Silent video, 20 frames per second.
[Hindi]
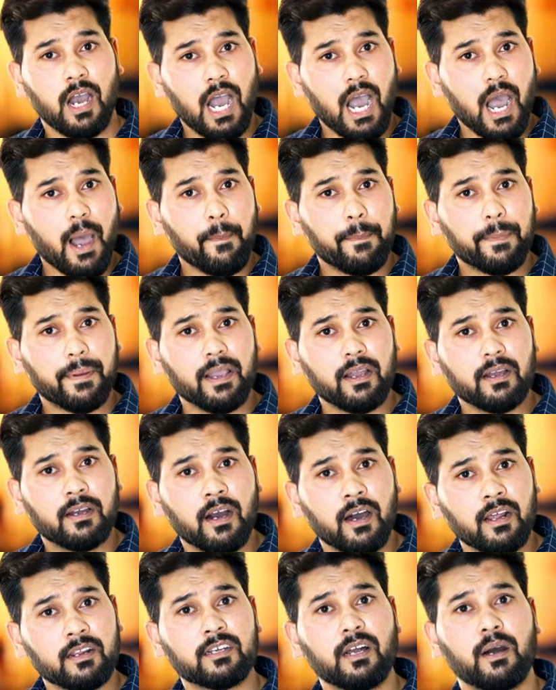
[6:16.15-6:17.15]
आपके
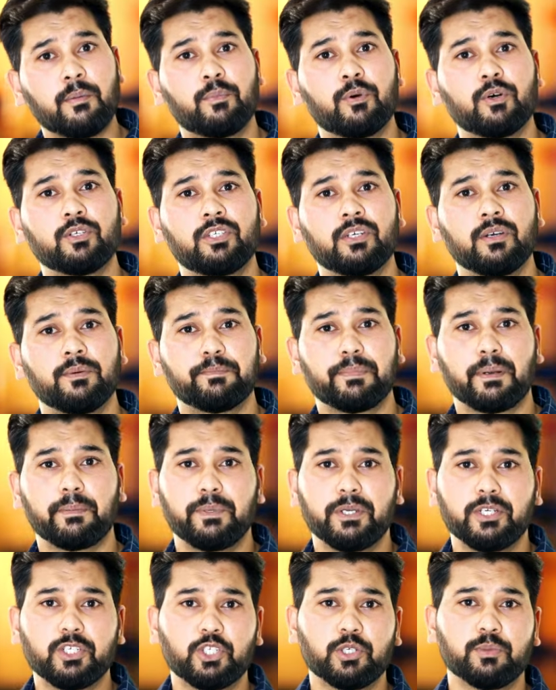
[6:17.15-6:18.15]
घर का बोझ
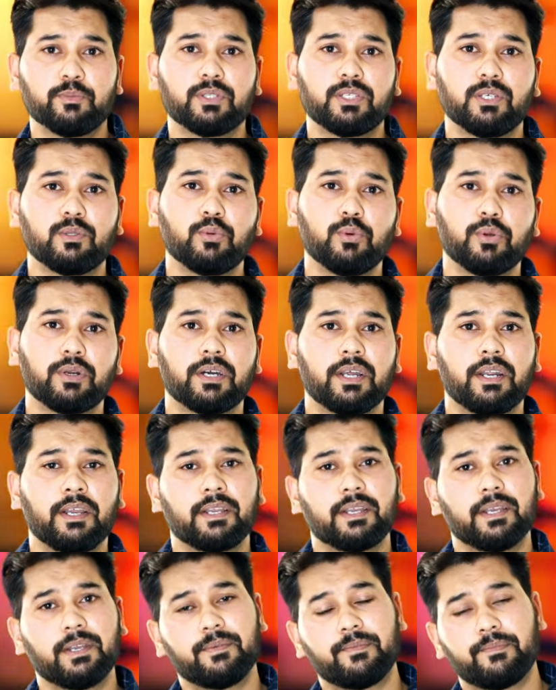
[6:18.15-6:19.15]
प्रभु से दूर
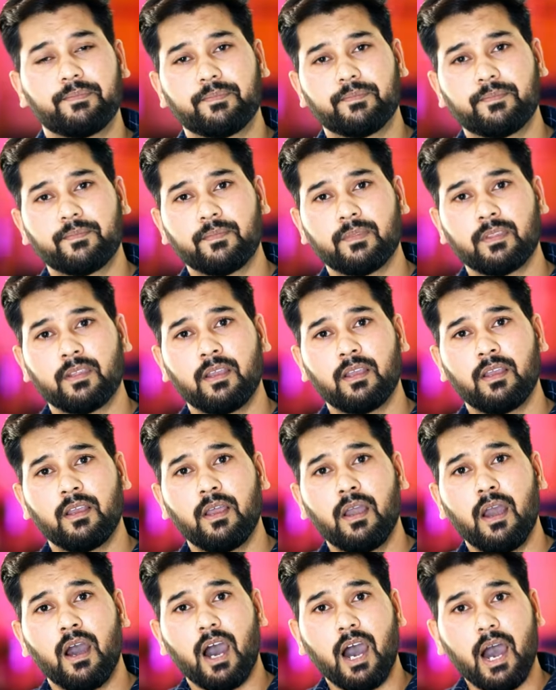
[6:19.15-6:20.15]
करेंगे
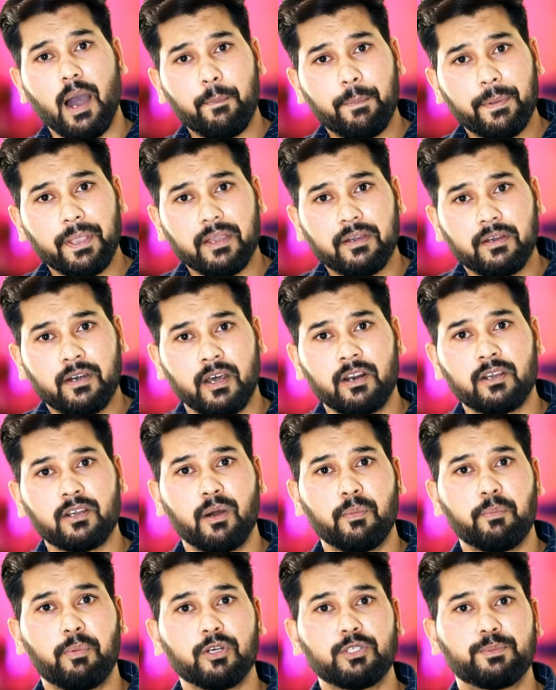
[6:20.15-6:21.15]
आपके घर का
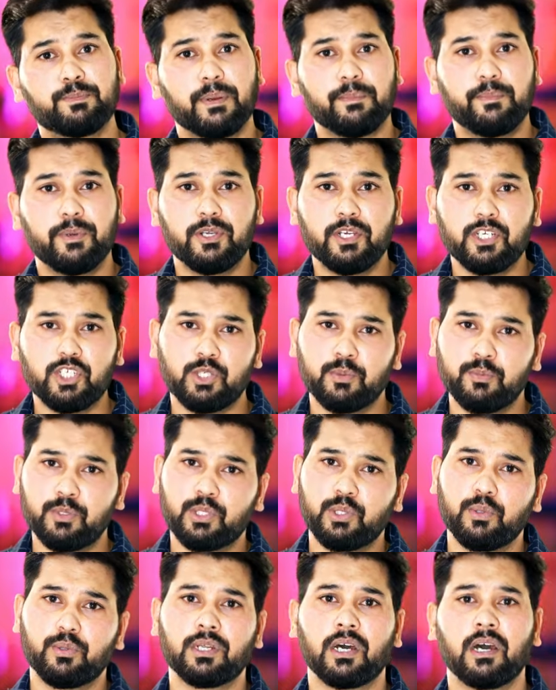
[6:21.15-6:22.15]
बोझ प्रभु
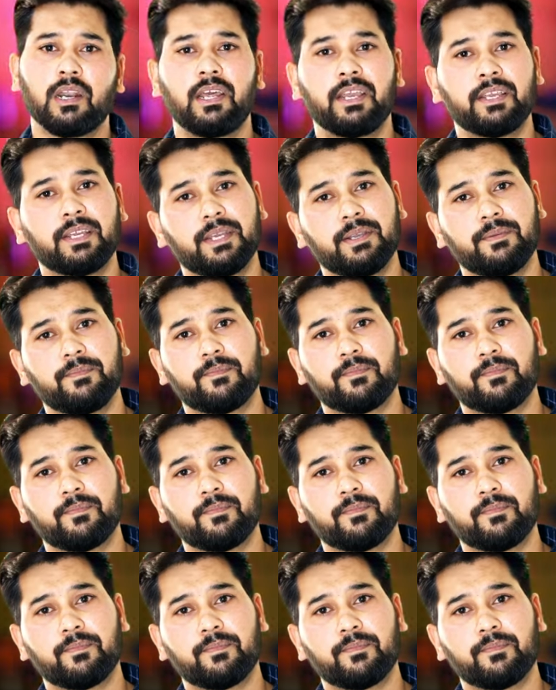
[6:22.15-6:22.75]
से उठा लेंगे